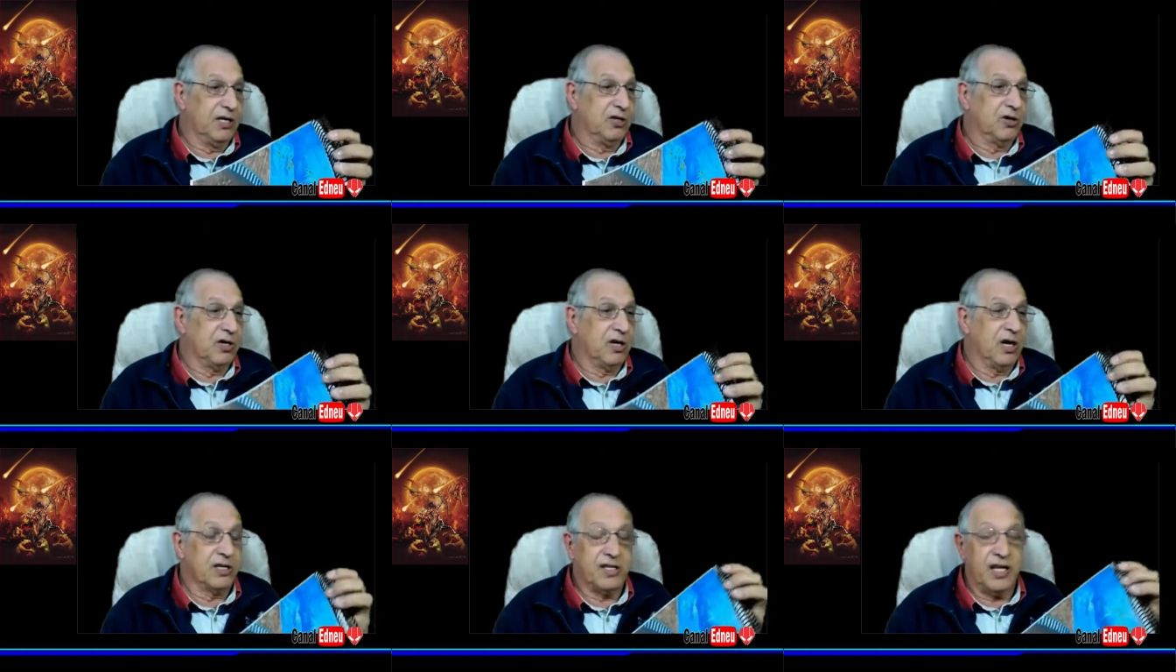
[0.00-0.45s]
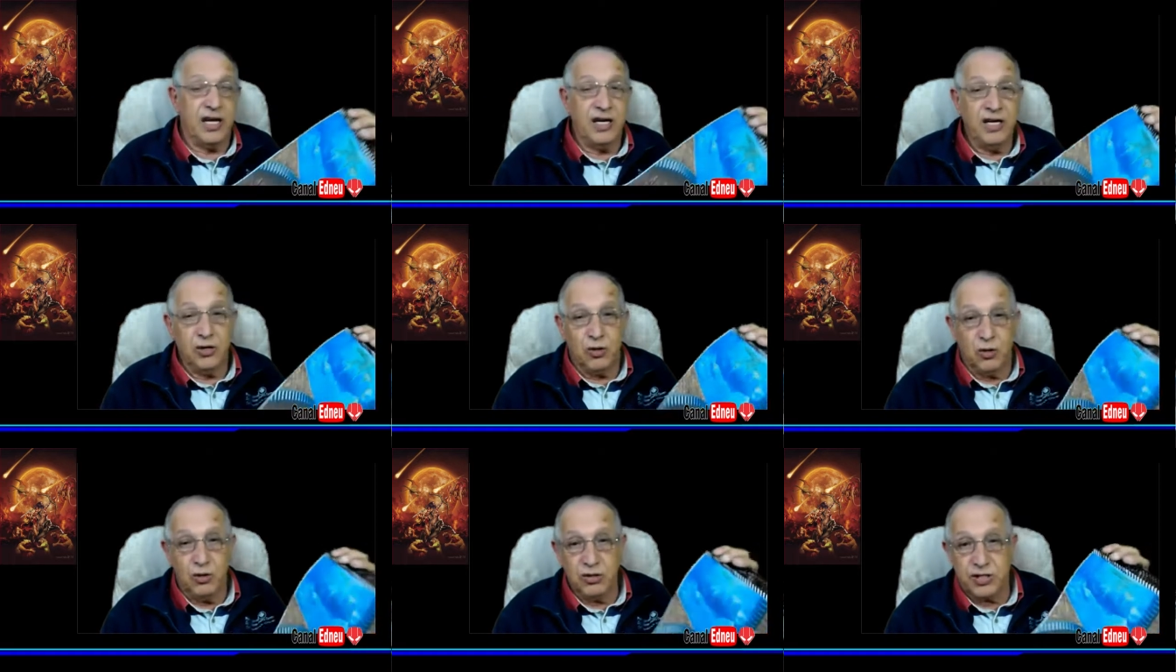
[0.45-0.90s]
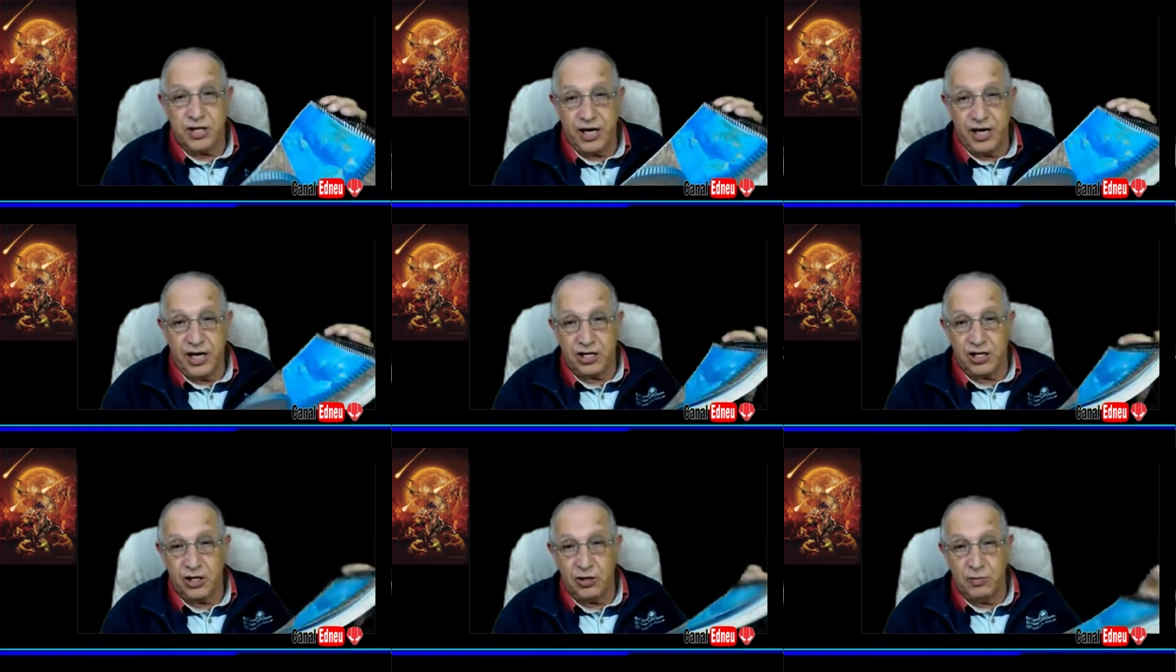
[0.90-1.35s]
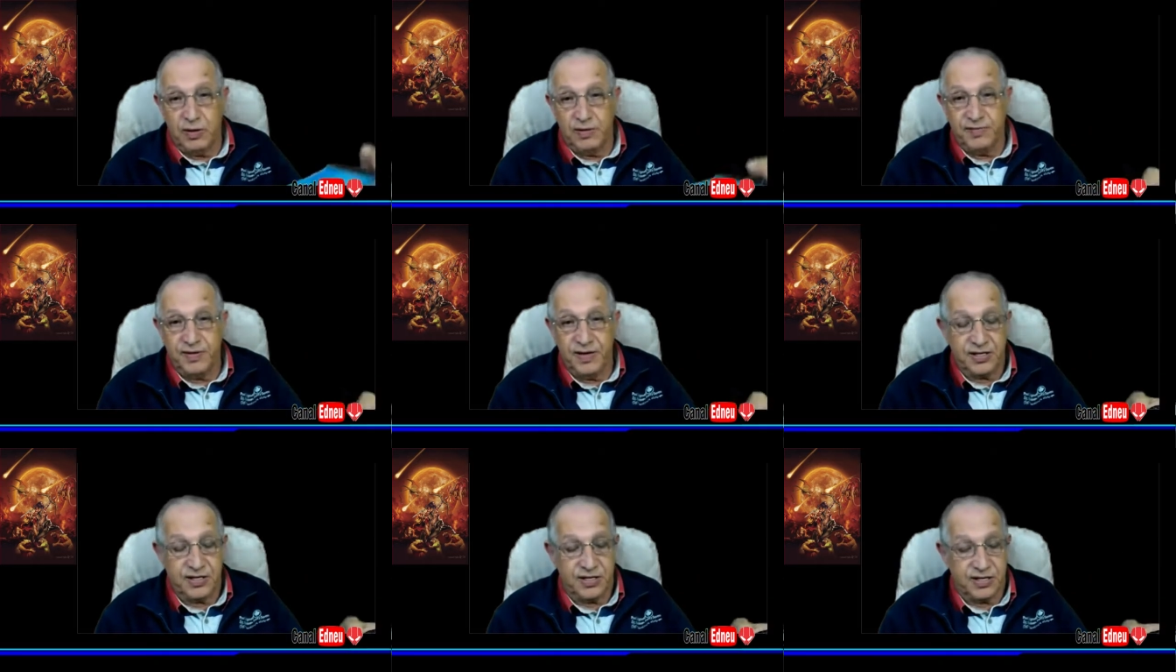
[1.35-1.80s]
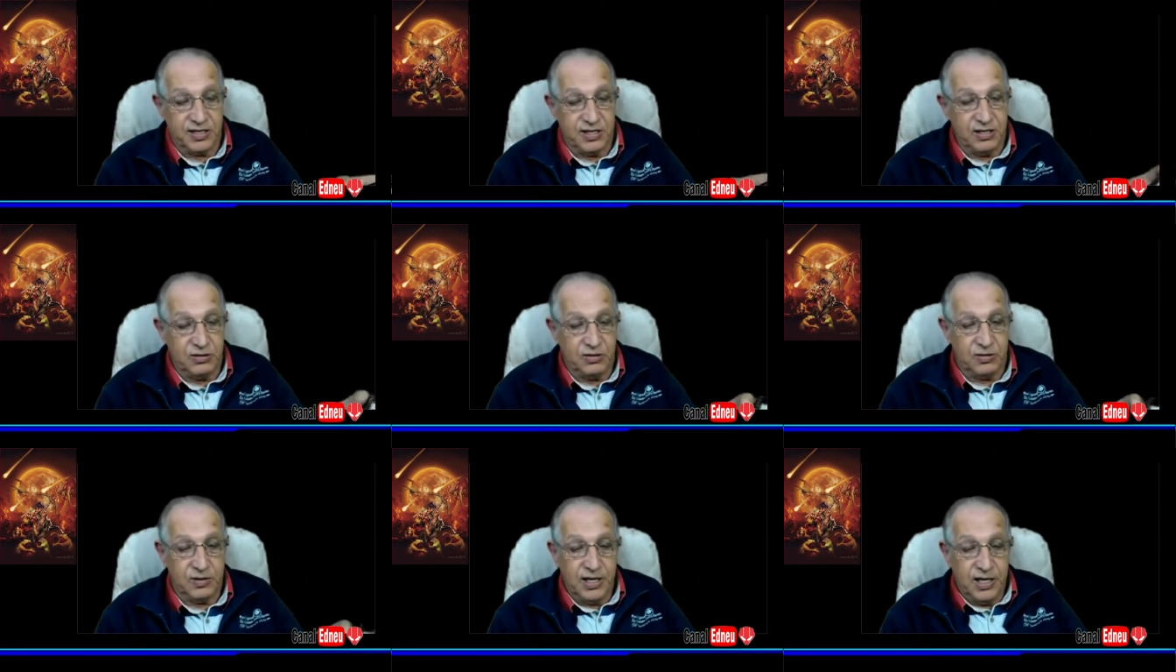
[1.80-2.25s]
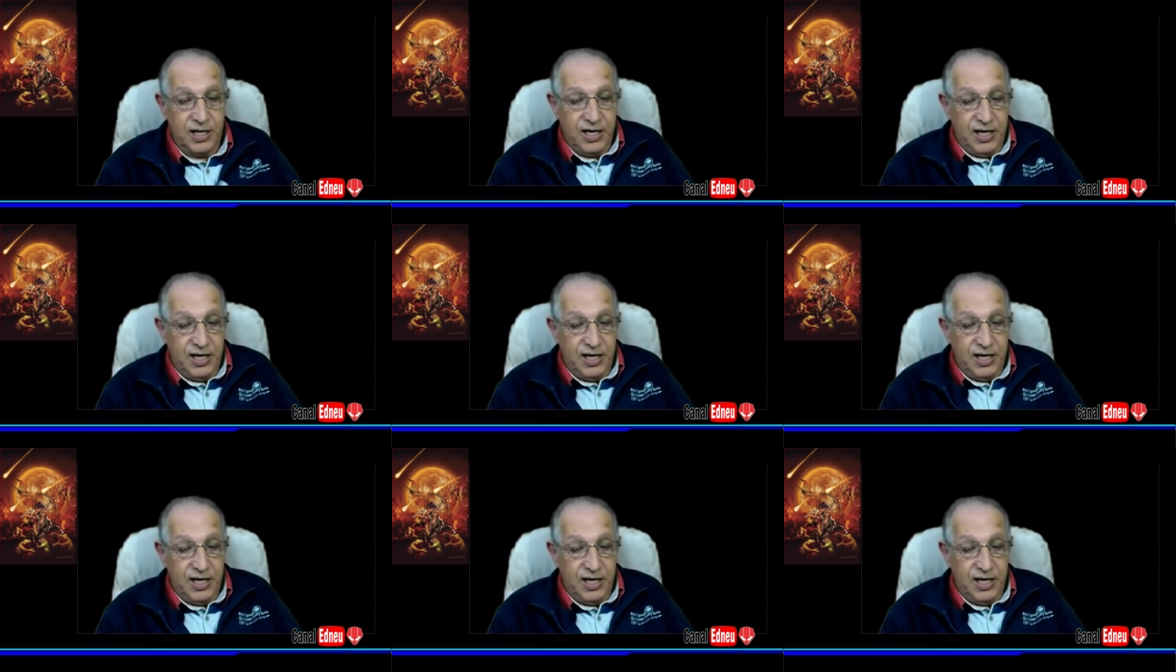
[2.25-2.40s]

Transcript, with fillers: Eu até encontrei aqui uma versão.